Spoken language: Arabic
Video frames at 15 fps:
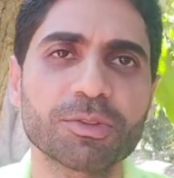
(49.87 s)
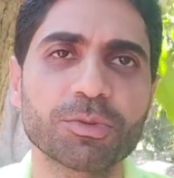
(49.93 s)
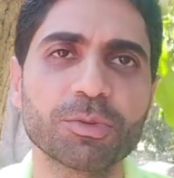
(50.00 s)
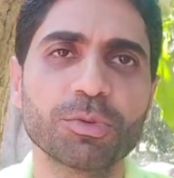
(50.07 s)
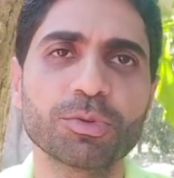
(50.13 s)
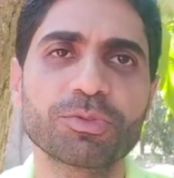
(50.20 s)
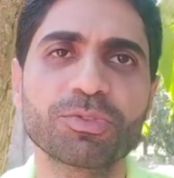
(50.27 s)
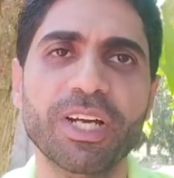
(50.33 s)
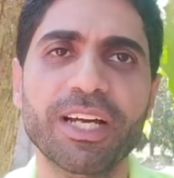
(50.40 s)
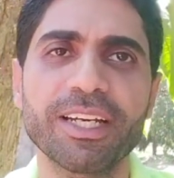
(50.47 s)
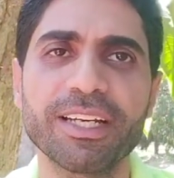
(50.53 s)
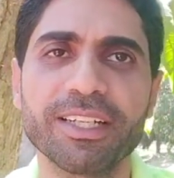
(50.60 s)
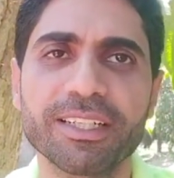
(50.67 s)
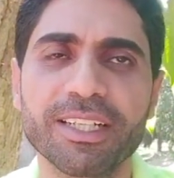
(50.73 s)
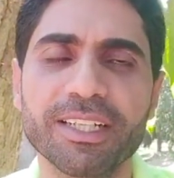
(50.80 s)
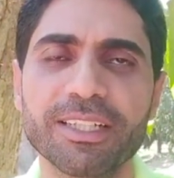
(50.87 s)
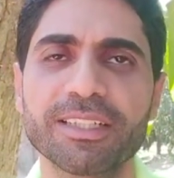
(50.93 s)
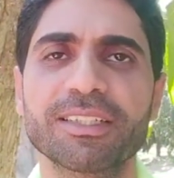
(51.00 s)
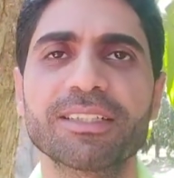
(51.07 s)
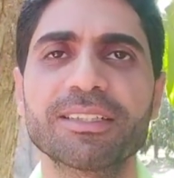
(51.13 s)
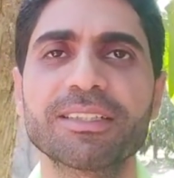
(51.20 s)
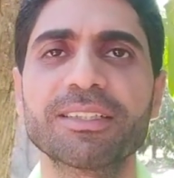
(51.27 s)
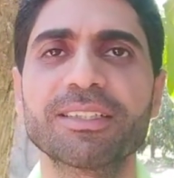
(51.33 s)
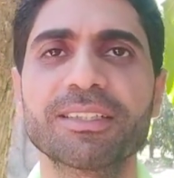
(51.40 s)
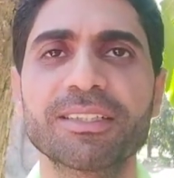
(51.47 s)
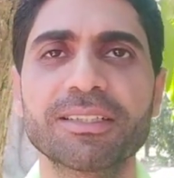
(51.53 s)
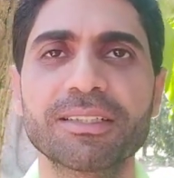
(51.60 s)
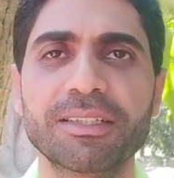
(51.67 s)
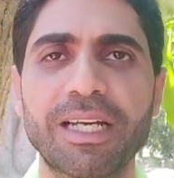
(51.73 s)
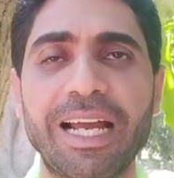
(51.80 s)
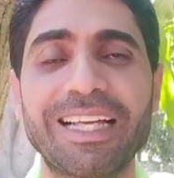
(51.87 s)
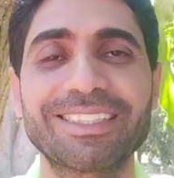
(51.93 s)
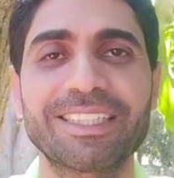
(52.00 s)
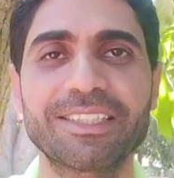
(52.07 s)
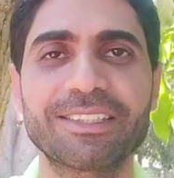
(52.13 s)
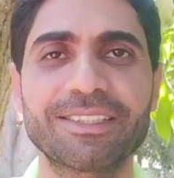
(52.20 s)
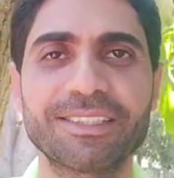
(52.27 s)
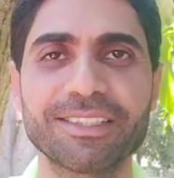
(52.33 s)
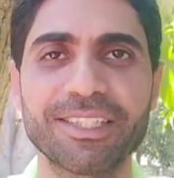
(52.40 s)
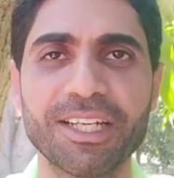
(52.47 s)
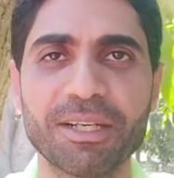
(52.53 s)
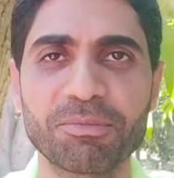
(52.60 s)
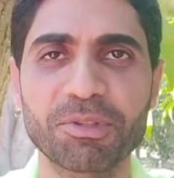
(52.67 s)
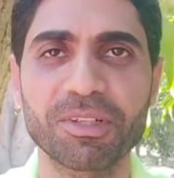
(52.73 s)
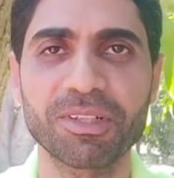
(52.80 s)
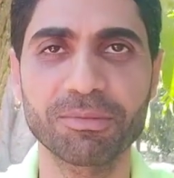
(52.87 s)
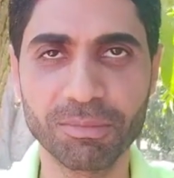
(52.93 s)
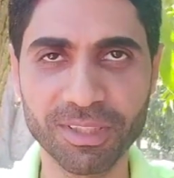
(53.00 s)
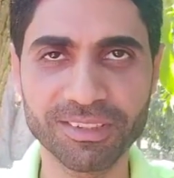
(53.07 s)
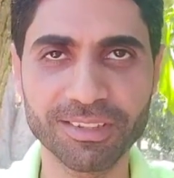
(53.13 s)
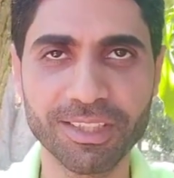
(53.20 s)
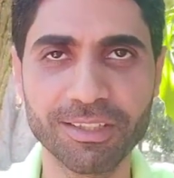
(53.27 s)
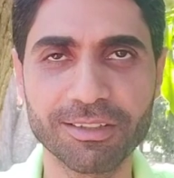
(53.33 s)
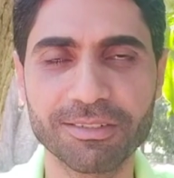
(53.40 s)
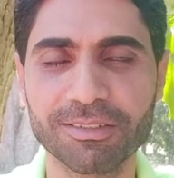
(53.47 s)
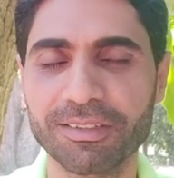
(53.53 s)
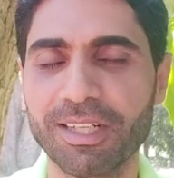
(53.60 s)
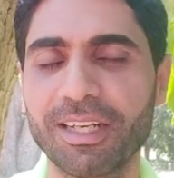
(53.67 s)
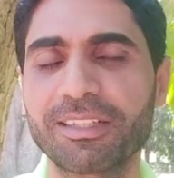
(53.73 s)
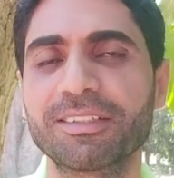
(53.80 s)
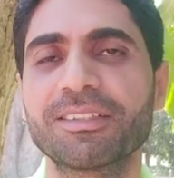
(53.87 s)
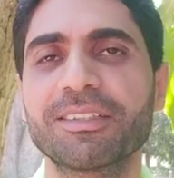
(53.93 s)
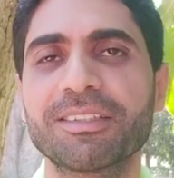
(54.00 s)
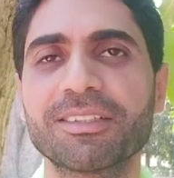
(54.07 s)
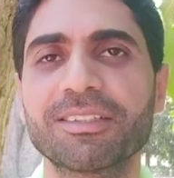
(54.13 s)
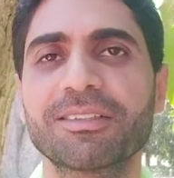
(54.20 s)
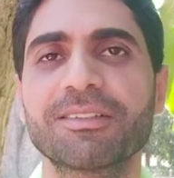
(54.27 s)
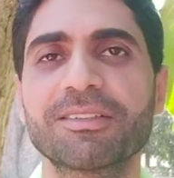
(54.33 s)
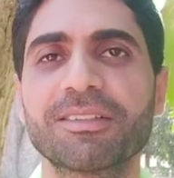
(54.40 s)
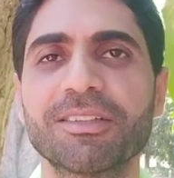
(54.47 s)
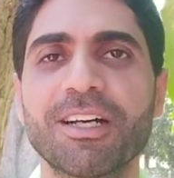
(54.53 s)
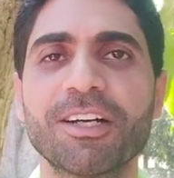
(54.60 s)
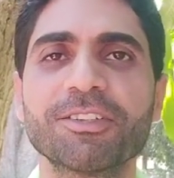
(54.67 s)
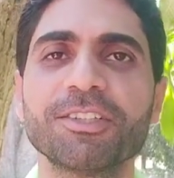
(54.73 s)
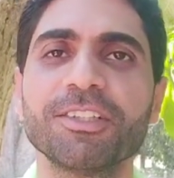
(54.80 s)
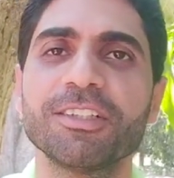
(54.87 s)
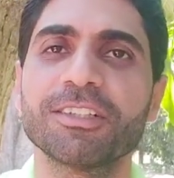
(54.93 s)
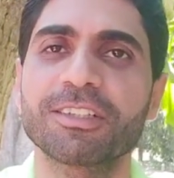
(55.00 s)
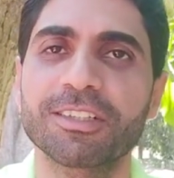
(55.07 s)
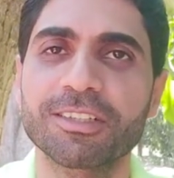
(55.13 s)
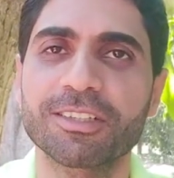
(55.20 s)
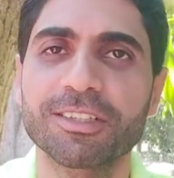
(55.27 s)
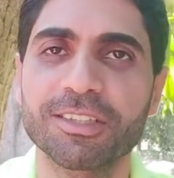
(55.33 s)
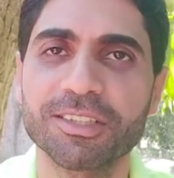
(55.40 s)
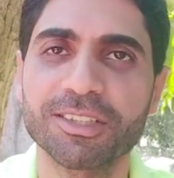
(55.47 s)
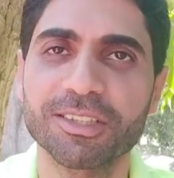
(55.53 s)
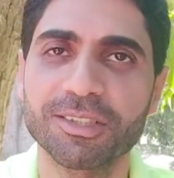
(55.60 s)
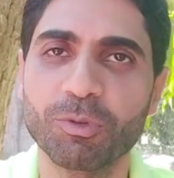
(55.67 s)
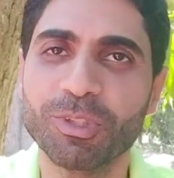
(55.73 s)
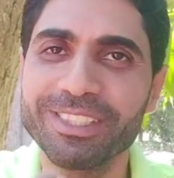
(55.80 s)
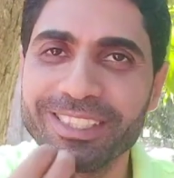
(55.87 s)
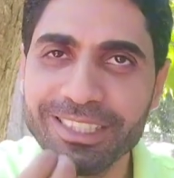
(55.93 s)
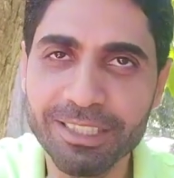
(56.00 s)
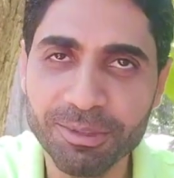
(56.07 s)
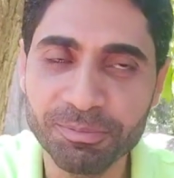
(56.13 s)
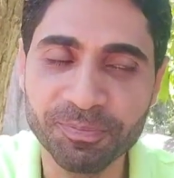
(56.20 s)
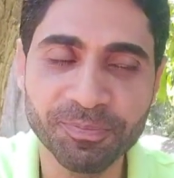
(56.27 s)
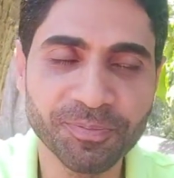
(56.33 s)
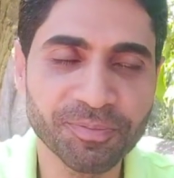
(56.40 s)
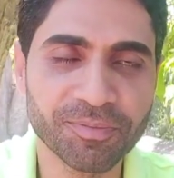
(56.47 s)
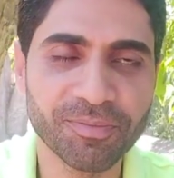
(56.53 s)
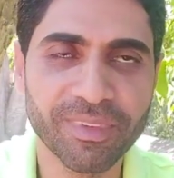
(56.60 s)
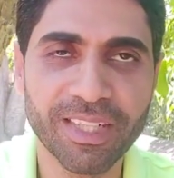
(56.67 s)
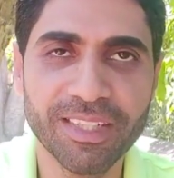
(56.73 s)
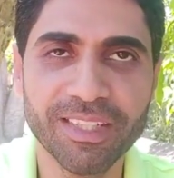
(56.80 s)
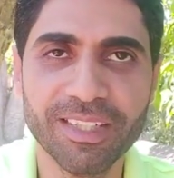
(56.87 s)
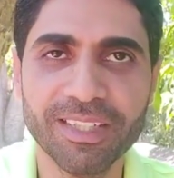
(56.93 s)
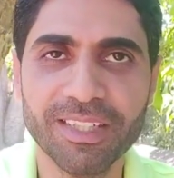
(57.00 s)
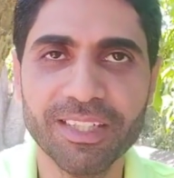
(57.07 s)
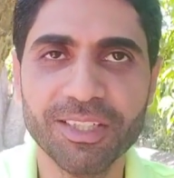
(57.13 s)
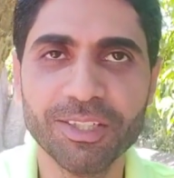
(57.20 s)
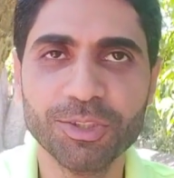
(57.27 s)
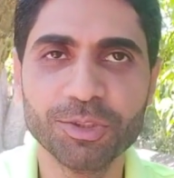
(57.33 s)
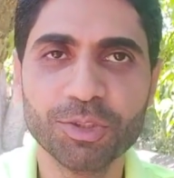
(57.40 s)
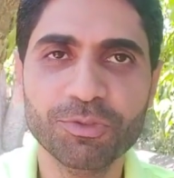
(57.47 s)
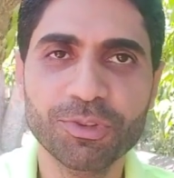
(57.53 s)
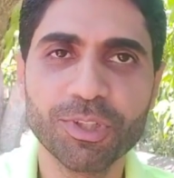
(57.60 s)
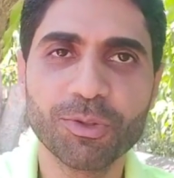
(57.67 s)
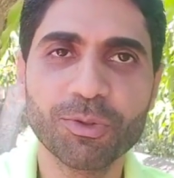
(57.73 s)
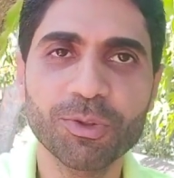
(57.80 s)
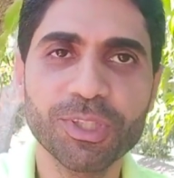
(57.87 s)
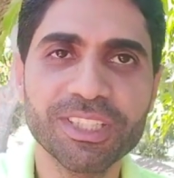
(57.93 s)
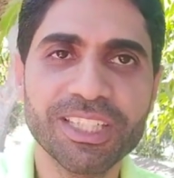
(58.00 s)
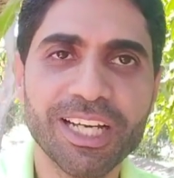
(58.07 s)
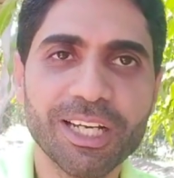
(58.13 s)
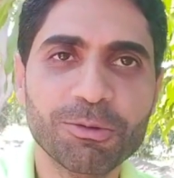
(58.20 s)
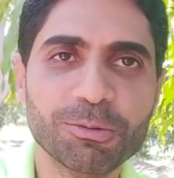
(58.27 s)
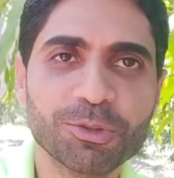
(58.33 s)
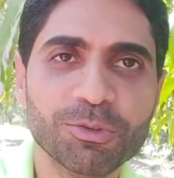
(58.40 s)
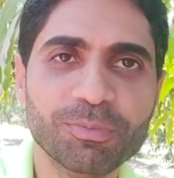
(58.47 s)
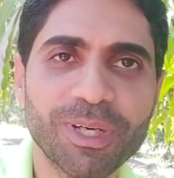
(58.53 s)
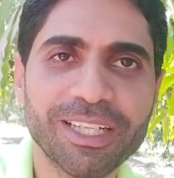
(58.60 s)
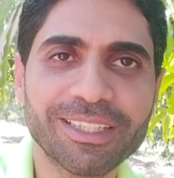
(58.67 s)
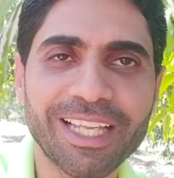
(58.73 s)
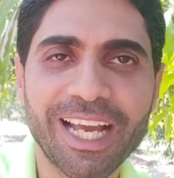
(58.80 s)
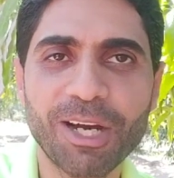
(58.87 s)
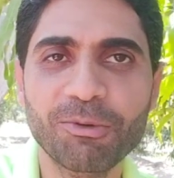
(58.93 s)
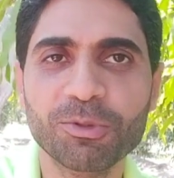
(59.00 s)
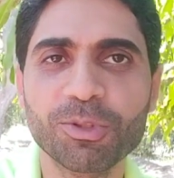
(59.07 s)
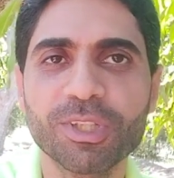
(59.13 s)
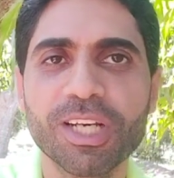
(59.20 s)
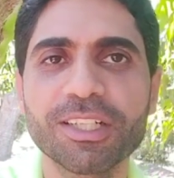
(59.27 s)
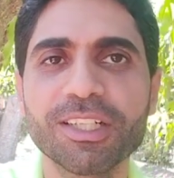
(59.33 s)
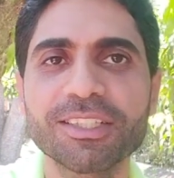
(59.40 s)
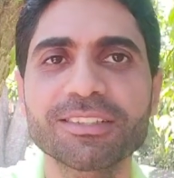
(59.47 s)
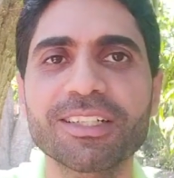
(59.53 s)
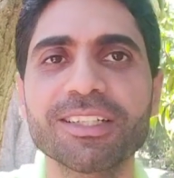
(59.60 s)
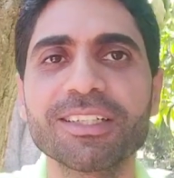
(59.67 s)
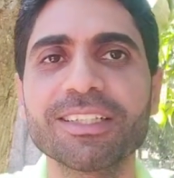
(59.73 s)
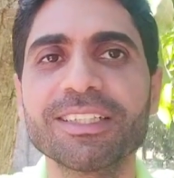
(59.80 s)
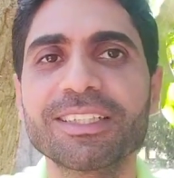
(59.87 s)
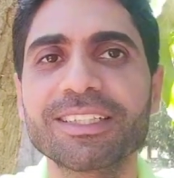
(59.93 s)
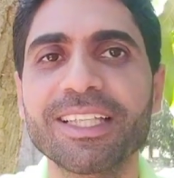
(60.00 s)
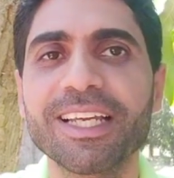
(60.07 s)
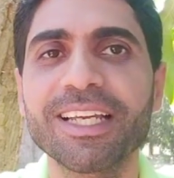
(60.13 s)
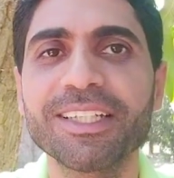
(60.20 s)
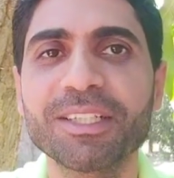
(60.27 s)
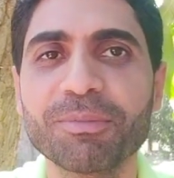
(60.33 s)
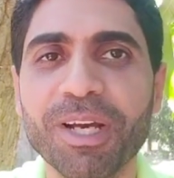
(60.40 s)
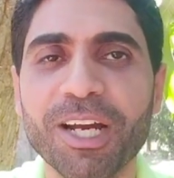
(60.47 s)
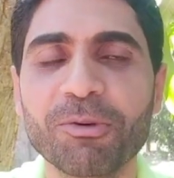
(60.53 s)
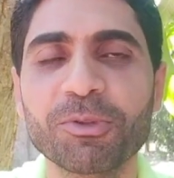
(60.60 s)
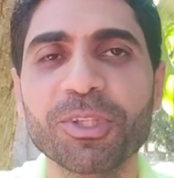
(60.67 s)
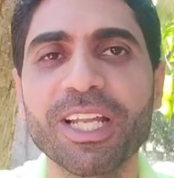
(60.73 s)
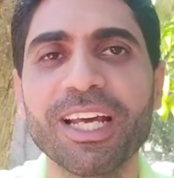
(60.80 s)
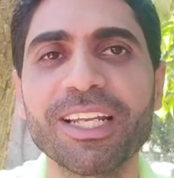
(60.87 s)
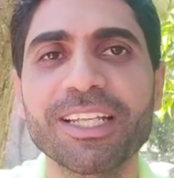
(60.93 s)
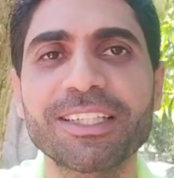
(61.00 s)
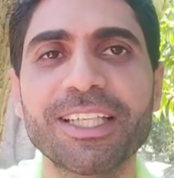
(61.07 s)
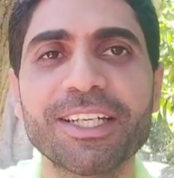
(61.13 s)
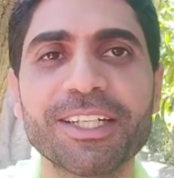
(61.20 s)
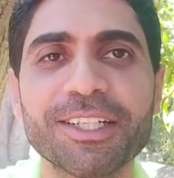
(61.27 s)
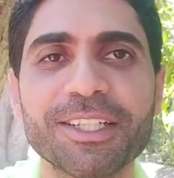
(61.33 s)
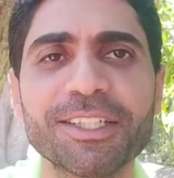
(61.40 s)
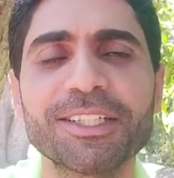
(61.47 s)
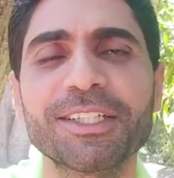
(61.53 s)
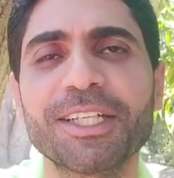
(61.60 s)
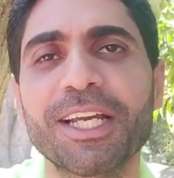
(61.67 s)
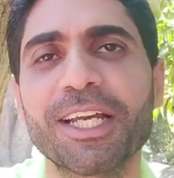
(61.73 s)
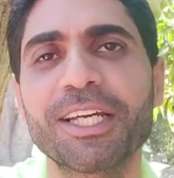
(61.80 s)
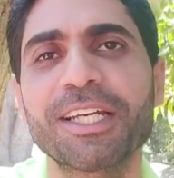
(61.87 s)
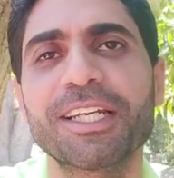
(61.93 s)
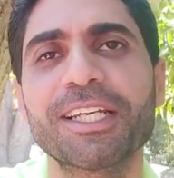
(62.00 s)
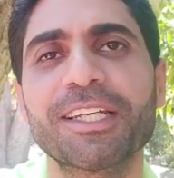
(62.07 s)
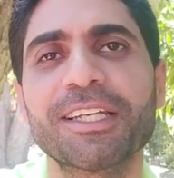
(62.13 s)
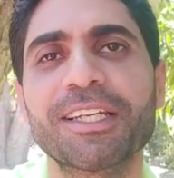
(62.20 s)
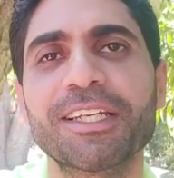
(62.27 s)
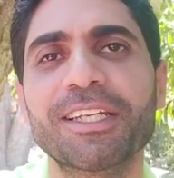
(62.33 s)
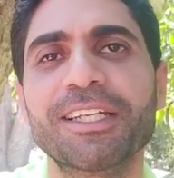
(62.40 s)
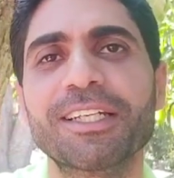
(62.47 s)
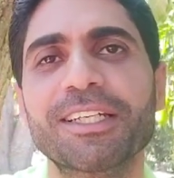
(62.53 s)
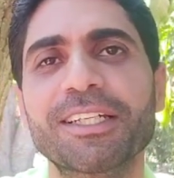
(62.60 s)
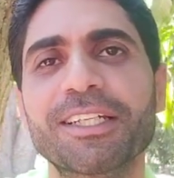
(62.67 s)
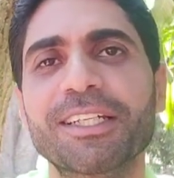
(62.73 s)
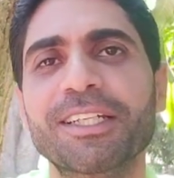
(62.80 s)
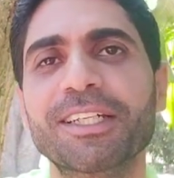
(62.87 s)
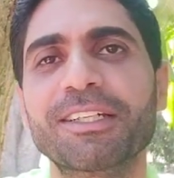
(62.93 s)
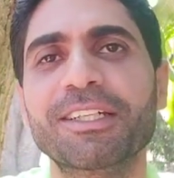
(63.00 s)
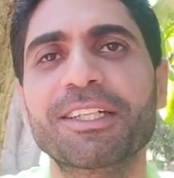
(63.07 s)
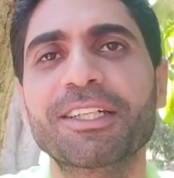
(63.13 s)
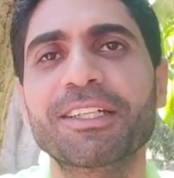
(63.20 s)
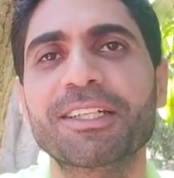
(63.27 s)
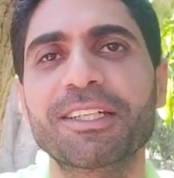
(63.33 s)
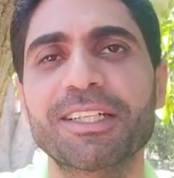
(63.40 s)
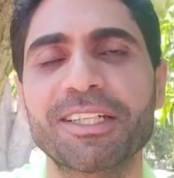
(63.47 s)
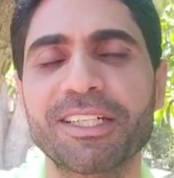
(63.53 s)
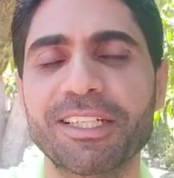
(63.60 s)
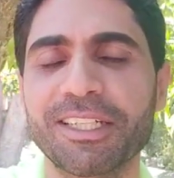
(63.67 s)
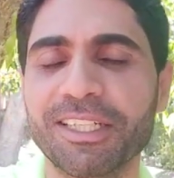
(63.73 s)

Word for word: ضغوط في حاجة حسن الثياب المظهر يعني أنيق وسيم شوف كل ده وشوف بقى التحول اللي هيحصل التاني بقى والنقله التاريخيه آه،